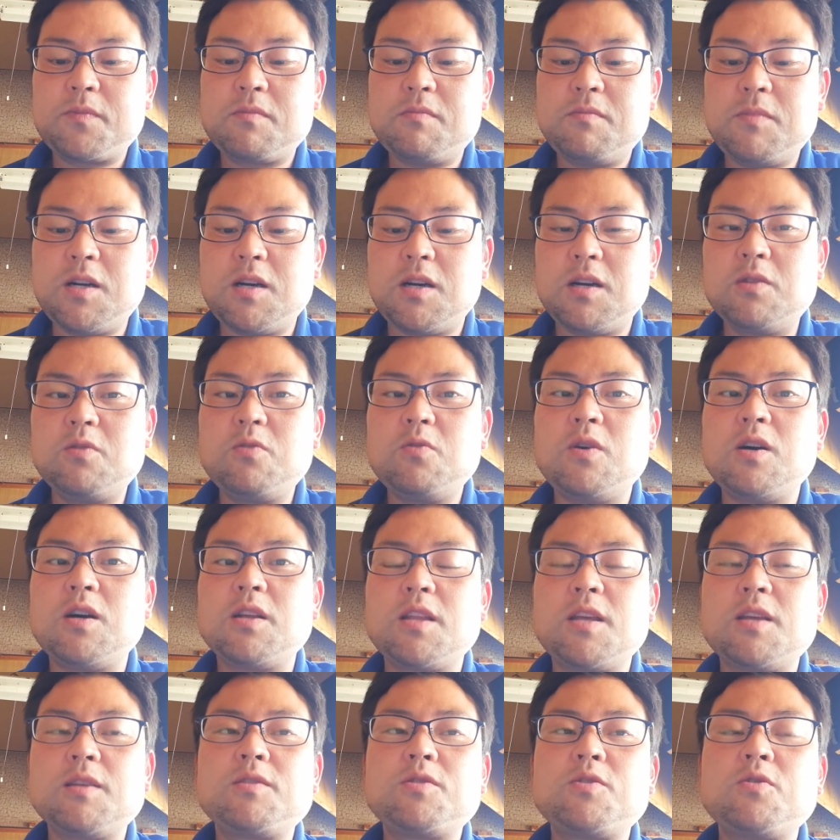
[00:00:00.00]
まああとは
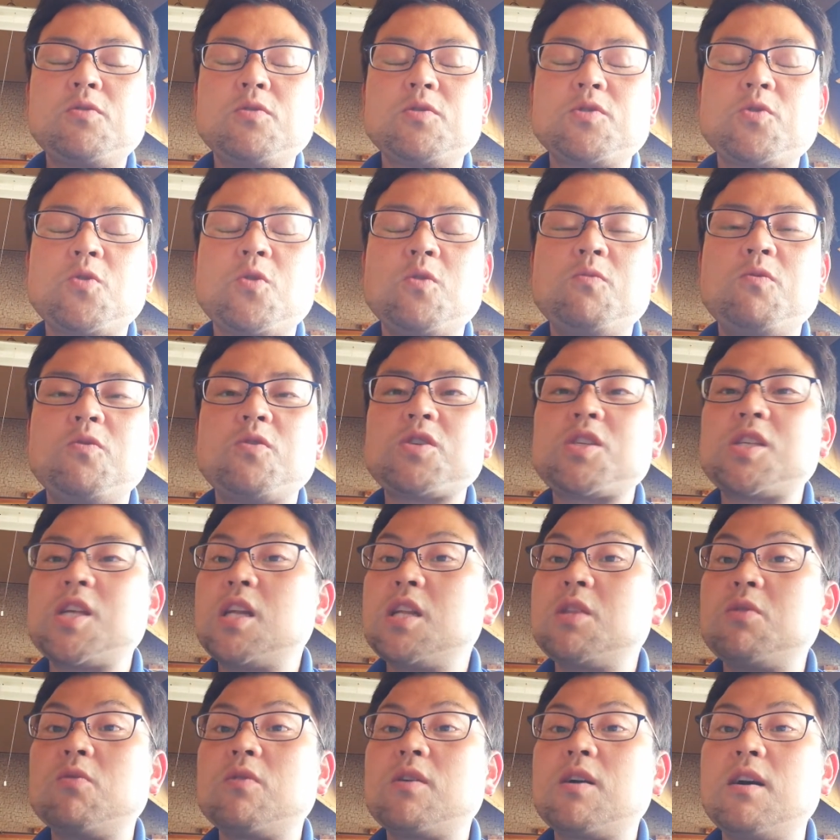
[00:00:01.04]
ね、ちょっと消耗した
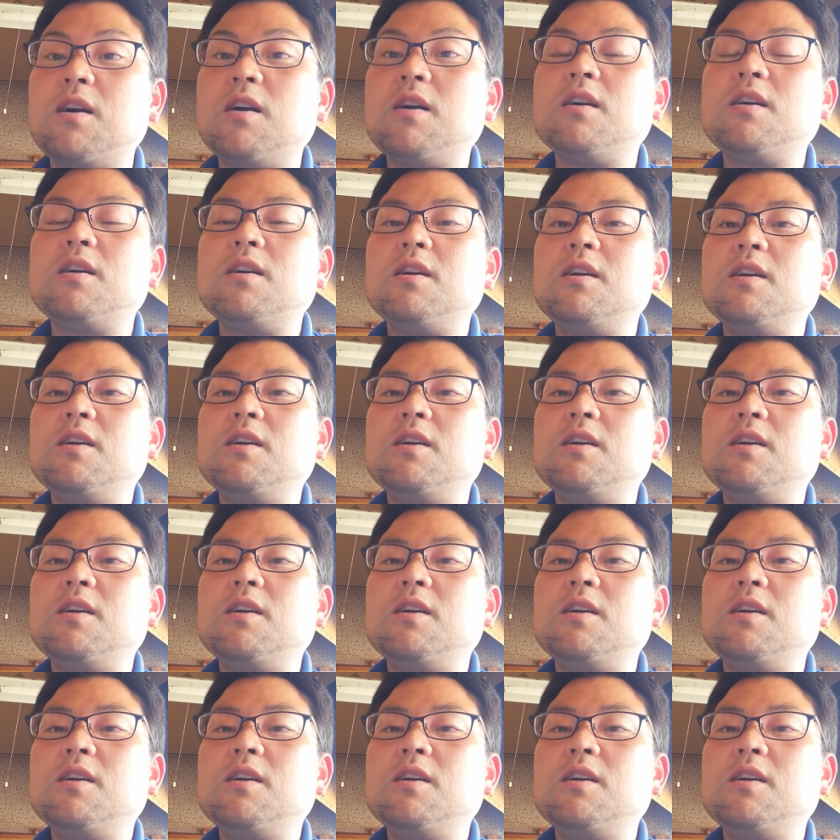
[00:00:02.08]
りとか、